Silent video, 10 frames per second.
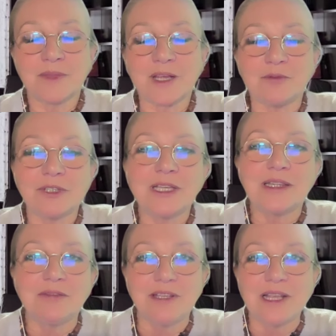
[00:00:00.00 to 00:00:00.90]
так вот
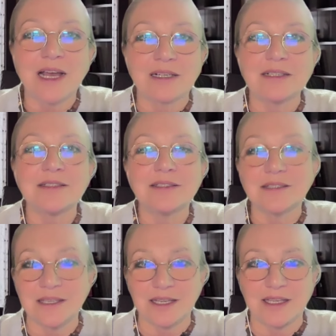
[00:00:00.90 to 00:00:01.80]
это ведь о
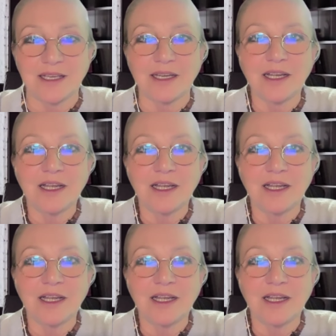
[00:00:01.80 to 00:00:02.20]
России.